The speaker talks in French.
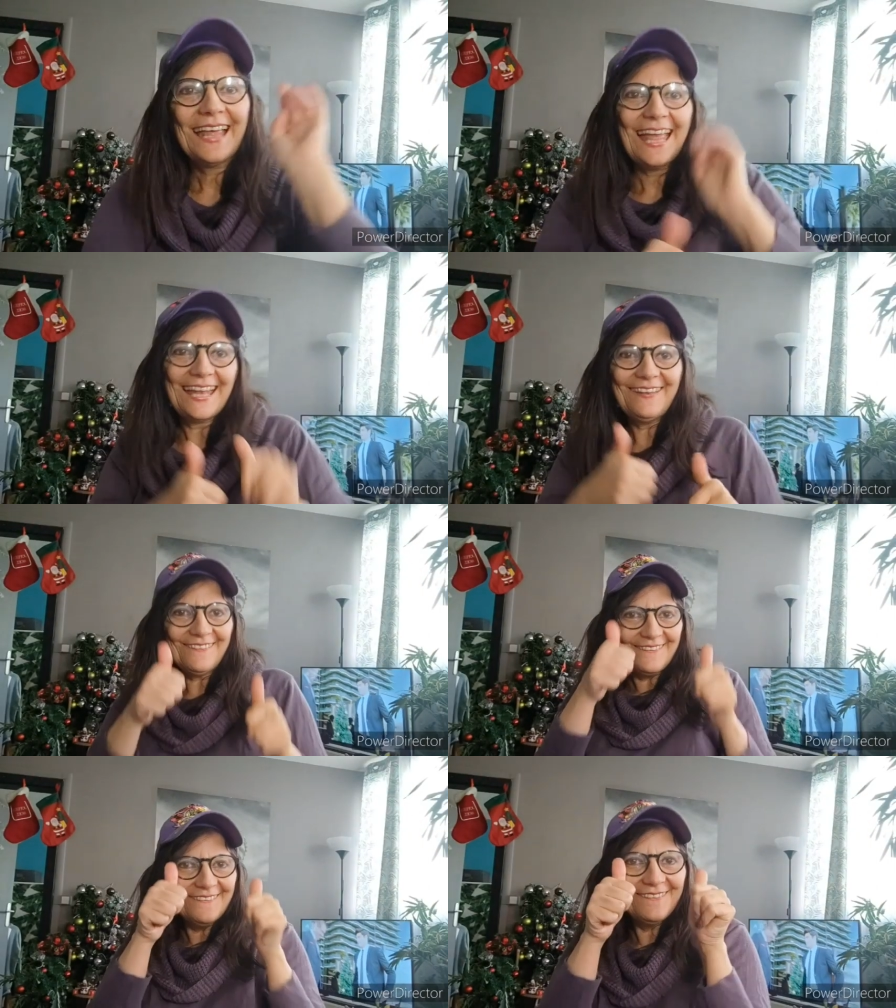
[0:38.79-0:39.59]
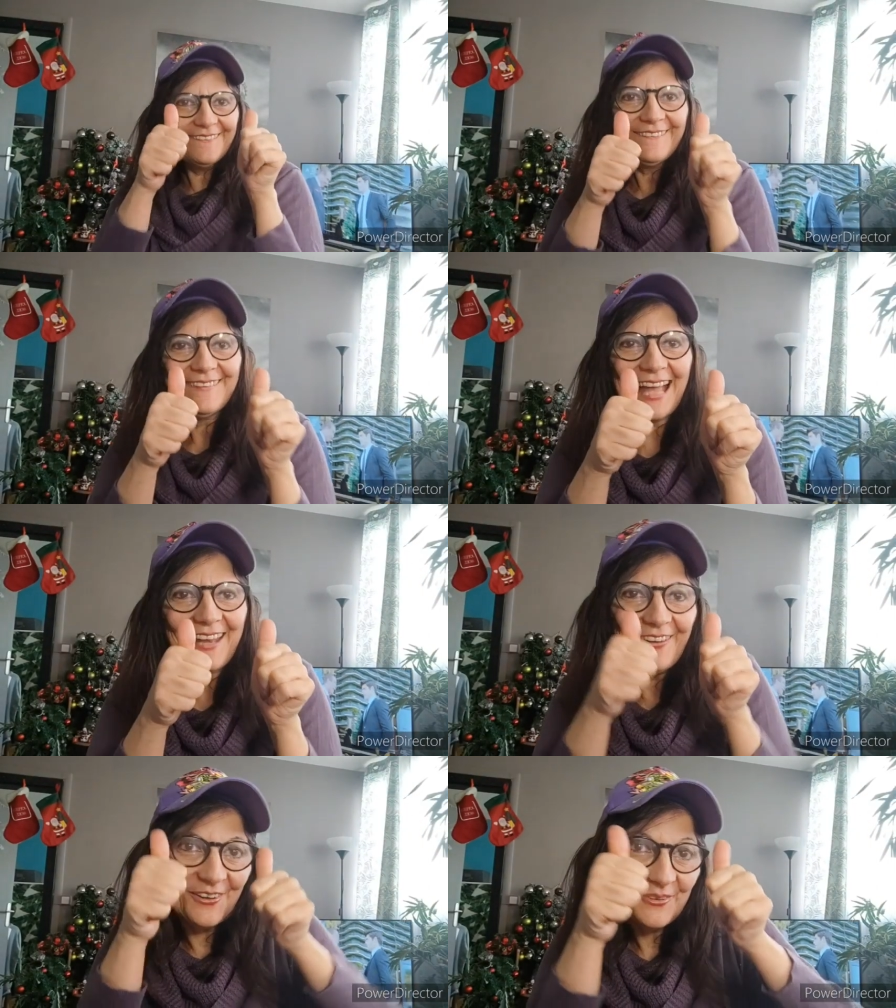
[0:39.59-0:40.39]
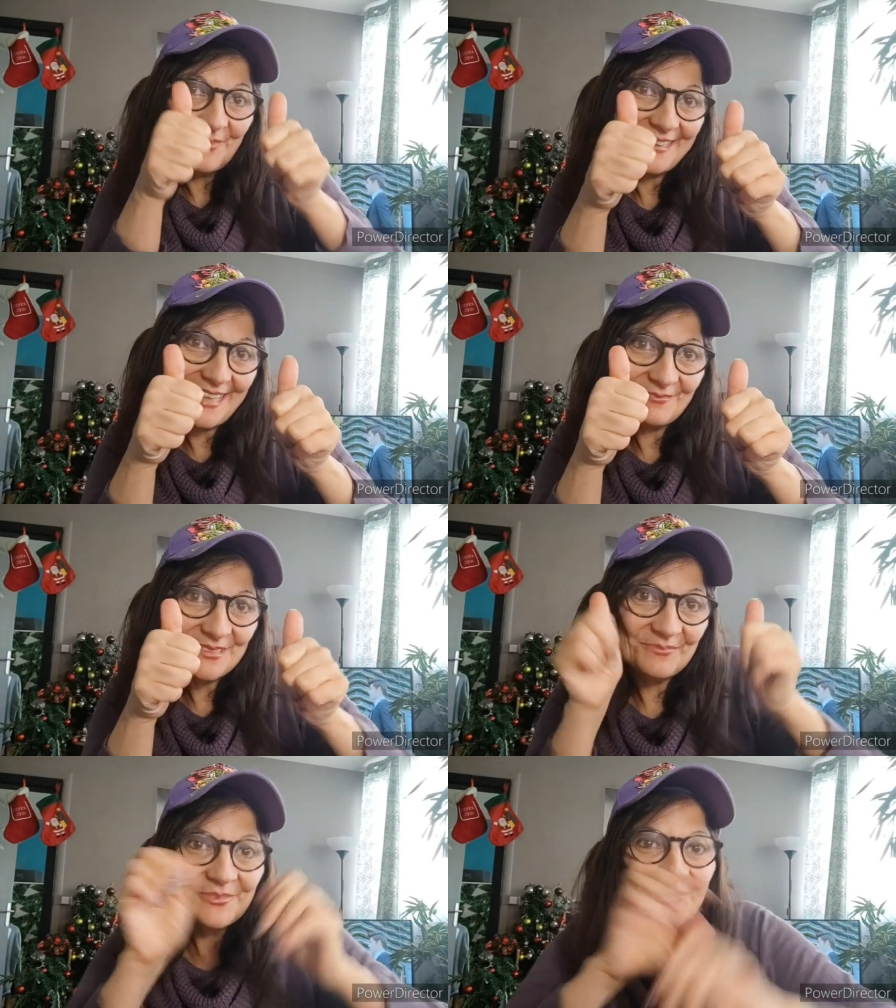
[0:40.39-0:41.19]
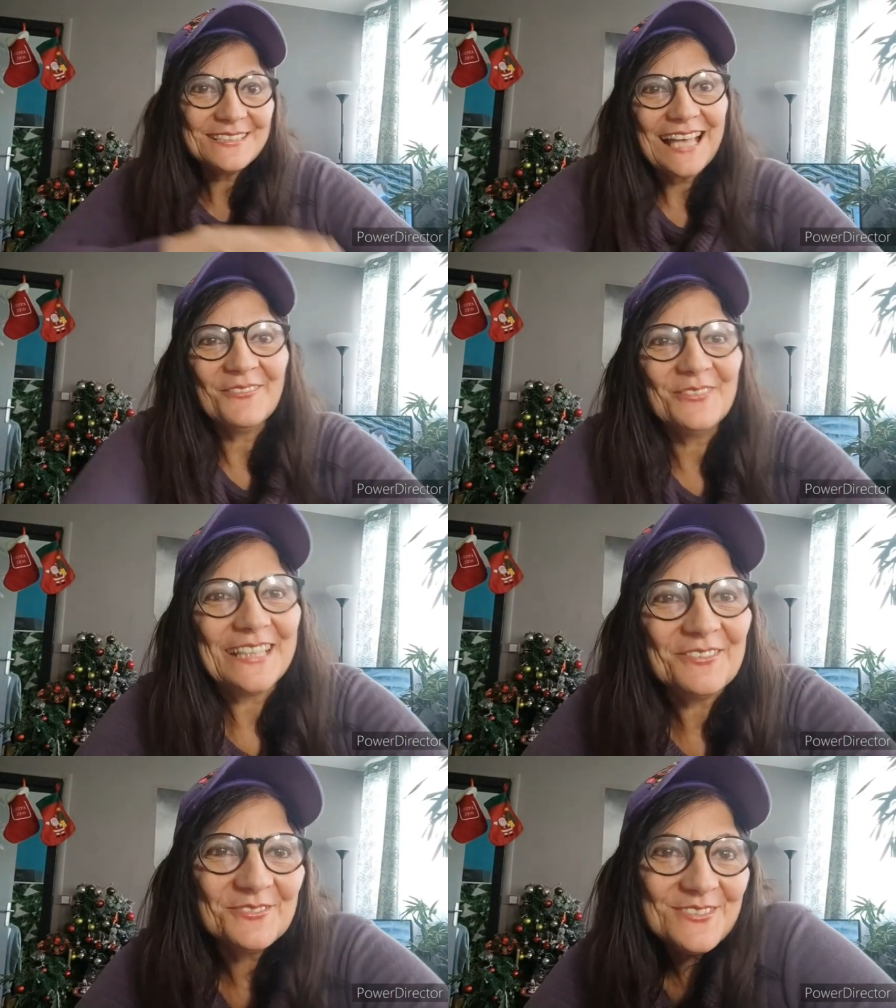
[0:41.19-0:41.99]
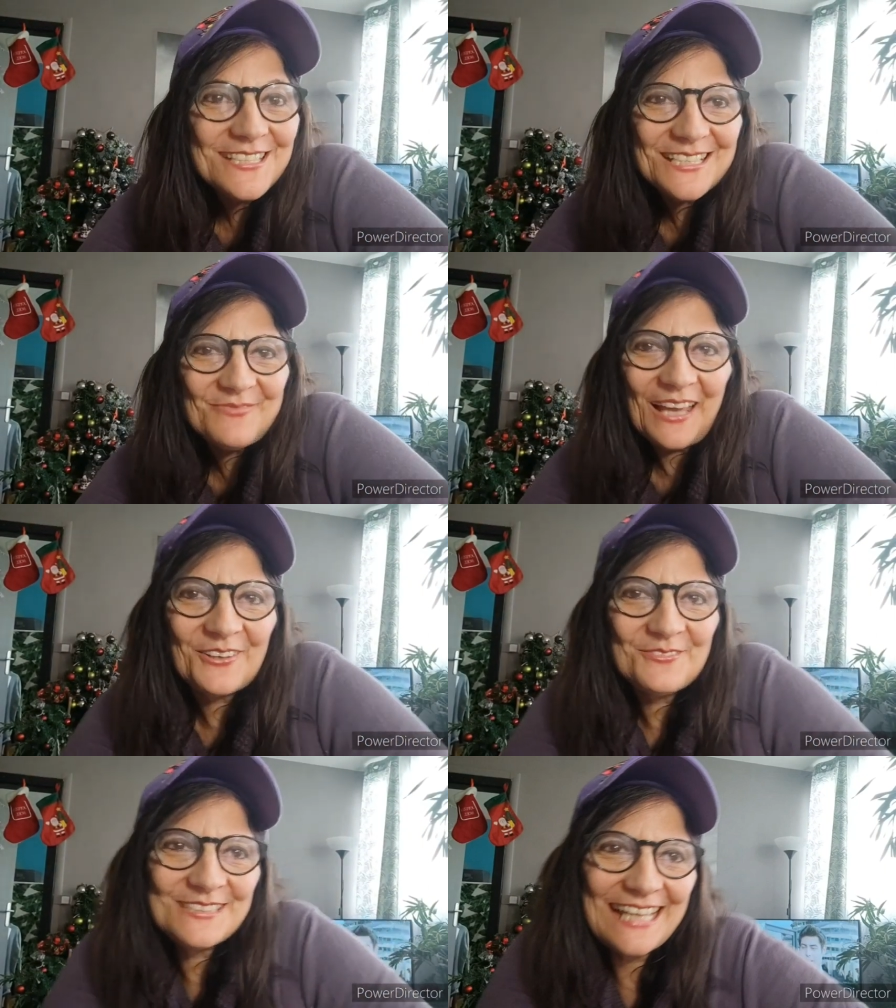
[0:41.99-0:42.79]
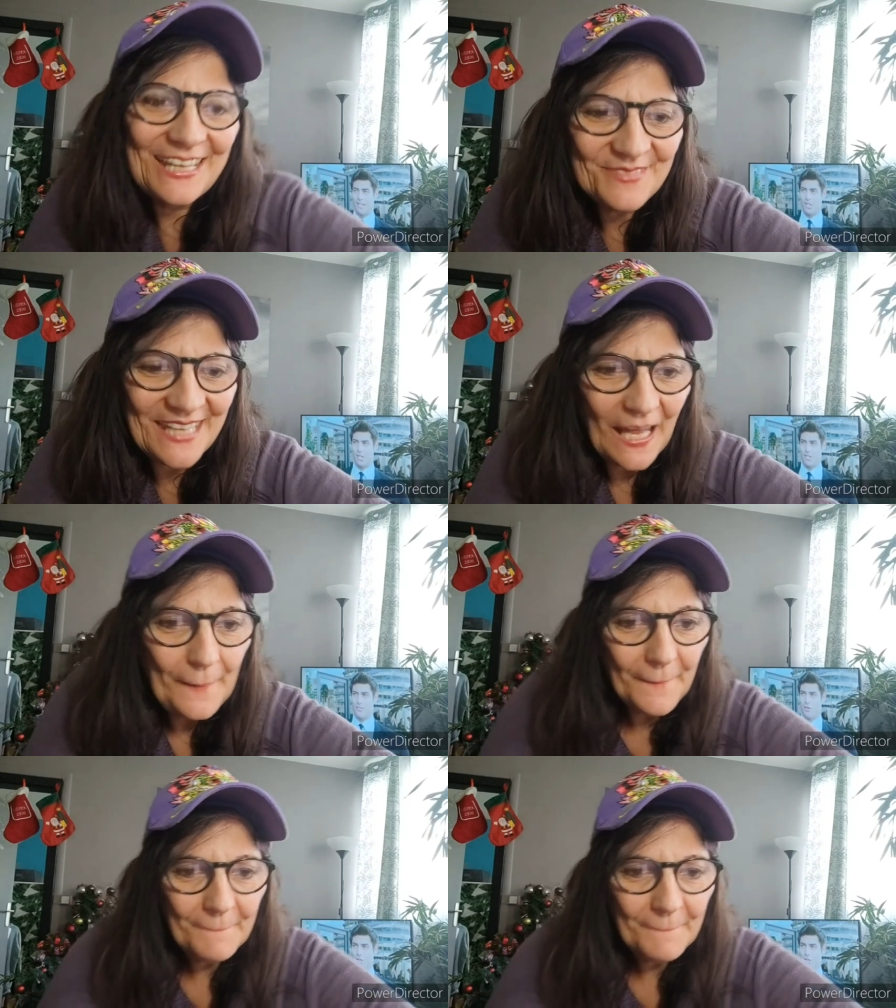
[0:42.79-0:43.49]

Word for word: Hello Alors, mettez un petit pouce, abonnez-vous, j'espère que vous allez bien.